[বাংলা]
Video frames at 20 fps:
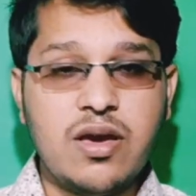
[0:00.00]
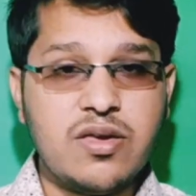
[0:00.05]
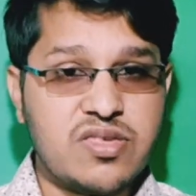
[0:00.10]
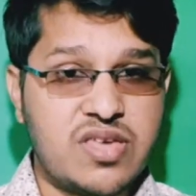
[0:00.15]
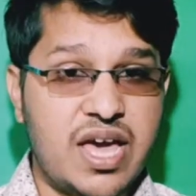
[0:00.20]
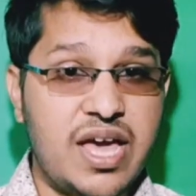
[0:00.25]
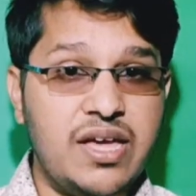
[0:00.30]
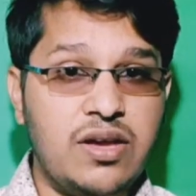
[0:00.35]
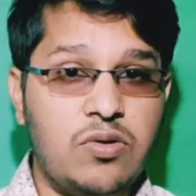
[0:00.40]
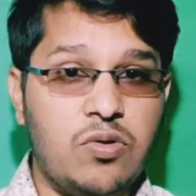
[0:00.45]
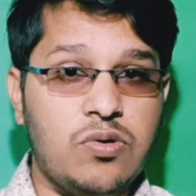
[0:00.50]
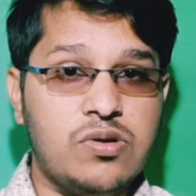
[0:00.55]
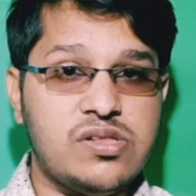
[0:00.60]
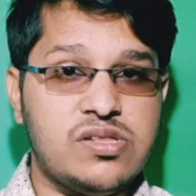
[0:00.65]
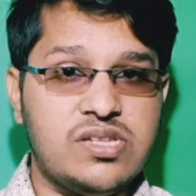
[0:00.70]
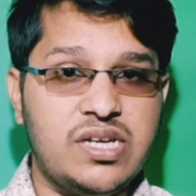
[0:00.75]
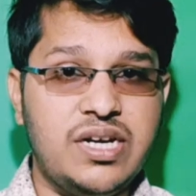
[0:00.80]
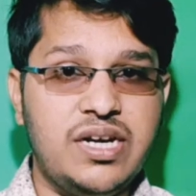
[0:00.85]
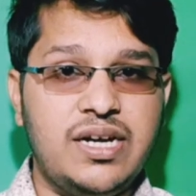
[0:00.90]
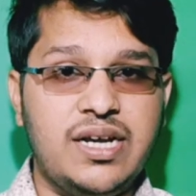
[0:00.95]
সেই
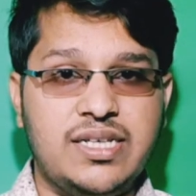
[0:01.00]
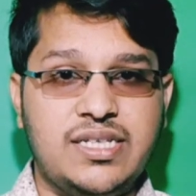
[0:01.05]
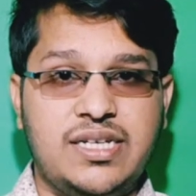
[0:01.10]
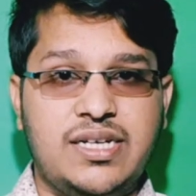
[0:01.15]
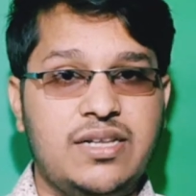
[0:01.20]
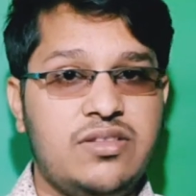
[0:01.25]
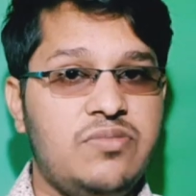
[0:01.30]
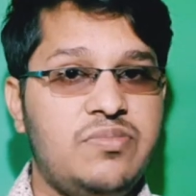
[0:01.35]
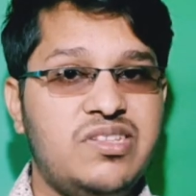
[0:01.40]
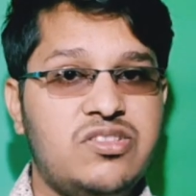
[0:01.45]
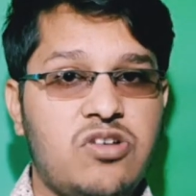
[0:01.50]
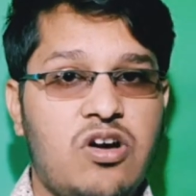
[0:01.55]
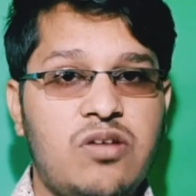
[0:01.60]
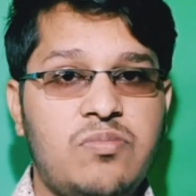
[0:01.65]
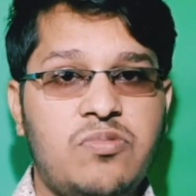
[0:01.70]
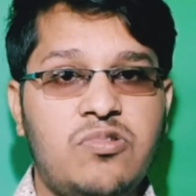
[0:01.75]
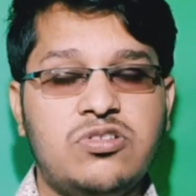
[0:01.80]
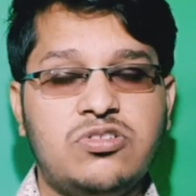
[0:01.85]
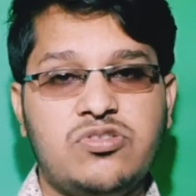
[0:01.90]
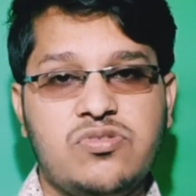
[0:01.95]
কোশ্চেনটা যেটা তুমি সলভ
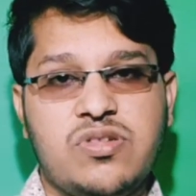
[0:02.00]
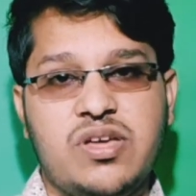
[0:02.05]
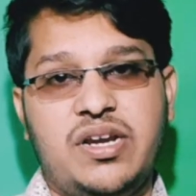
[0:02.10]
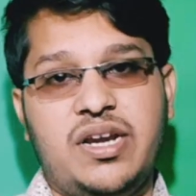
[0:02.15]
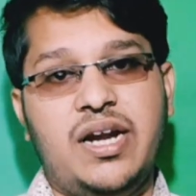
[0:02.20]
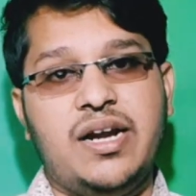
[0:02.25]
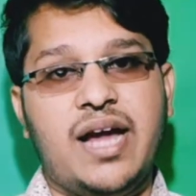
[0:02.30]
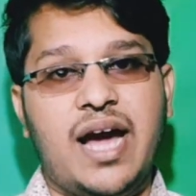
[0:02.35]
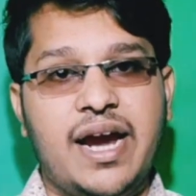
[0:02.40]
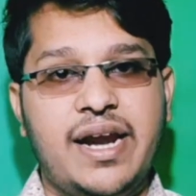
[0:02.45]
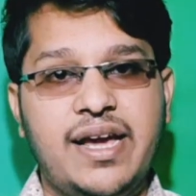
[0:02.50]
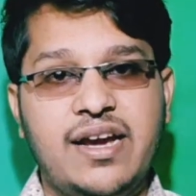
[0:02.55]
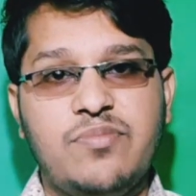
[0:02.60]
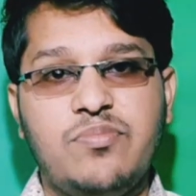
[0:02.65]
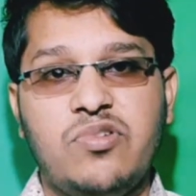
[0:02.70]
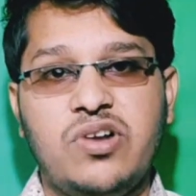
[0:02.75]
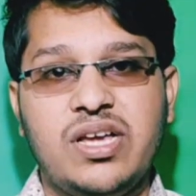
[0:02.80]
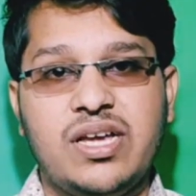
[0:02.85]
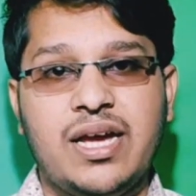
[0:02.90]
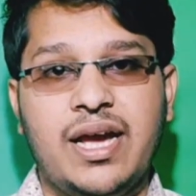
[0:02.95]
করছো সেটা ডাইরেক্ট
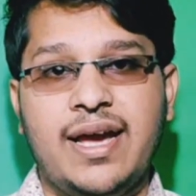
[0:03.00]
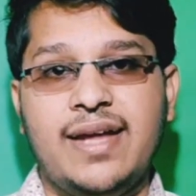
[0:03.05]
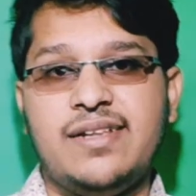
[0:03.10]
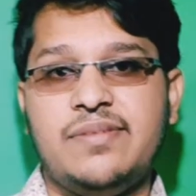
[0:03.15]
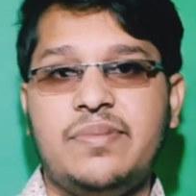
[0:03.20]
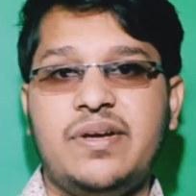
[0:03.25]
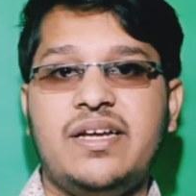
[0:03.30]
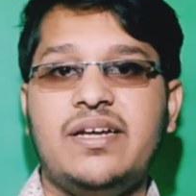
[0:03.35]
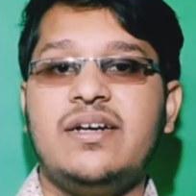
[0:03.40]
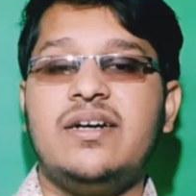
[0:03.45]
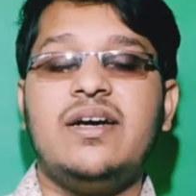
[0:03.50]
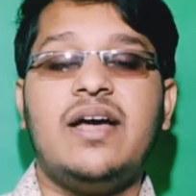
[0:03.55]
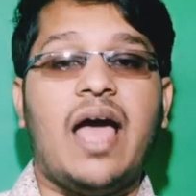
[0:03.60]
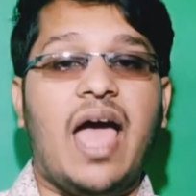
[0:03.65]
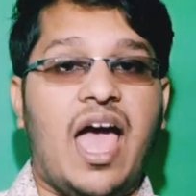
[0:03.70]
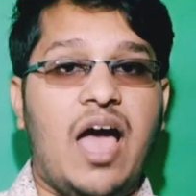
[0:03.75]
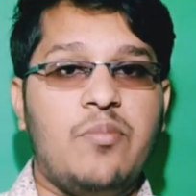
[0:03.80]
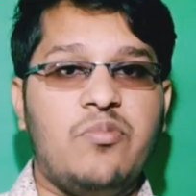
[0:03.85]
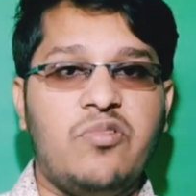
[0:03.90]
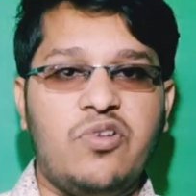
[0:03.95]
পরীক্ষায় আসবে
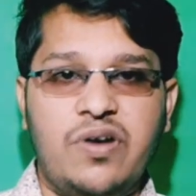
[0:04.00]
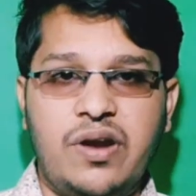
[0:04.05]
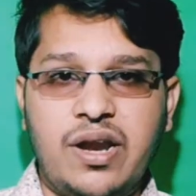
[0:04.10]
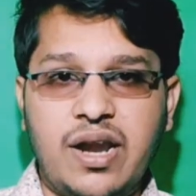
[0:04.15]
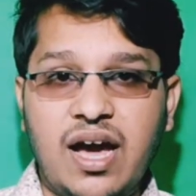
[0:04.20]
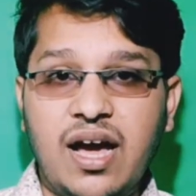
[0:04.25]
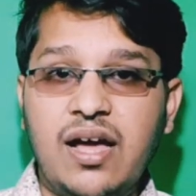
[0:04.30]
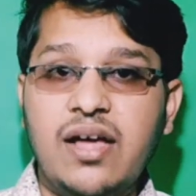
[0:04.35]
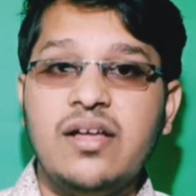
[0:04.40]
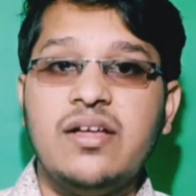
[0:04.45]
এমন না